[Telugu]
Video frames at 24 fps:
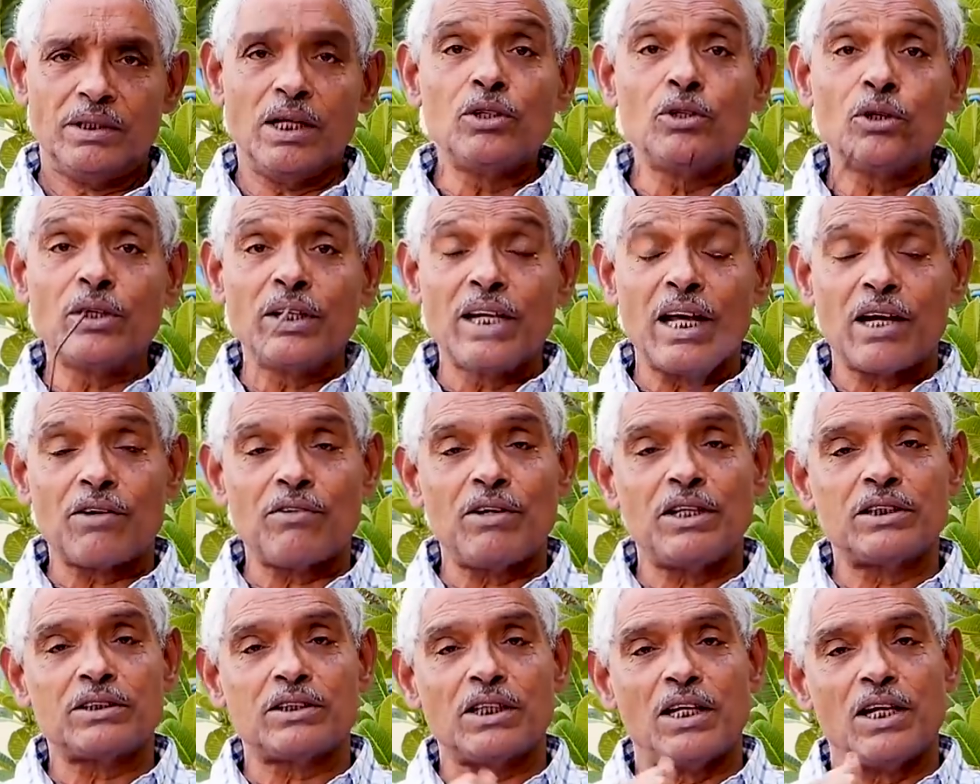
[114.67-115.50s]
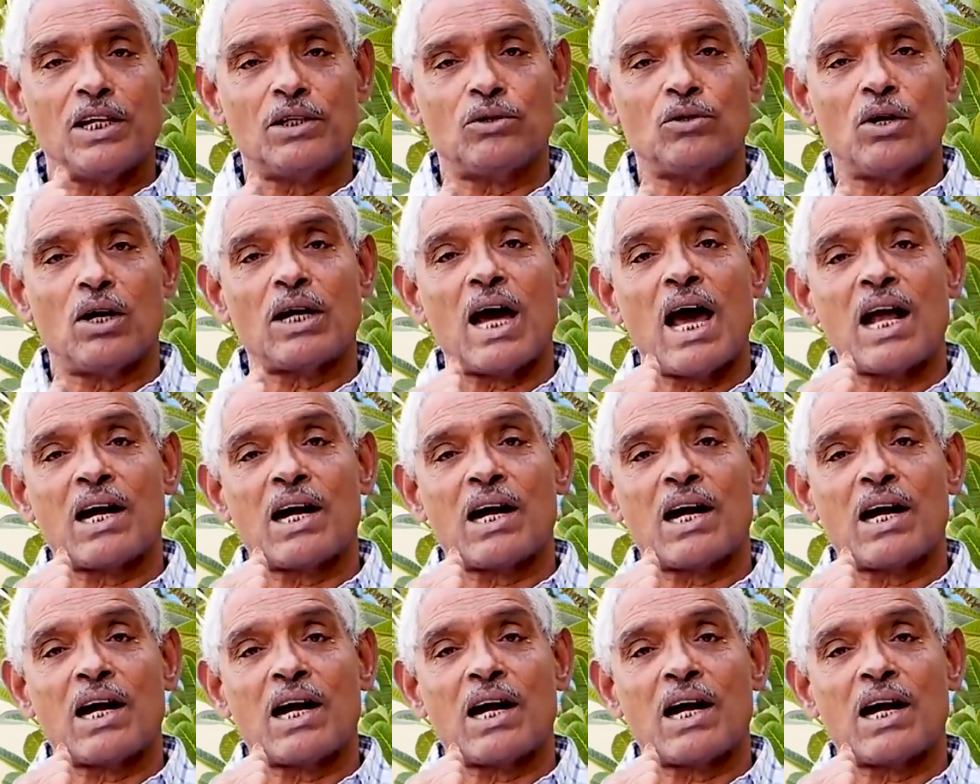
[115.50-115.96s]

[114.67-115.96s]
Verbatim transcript: ఎందుకు నిర్వహించలేదు ఆ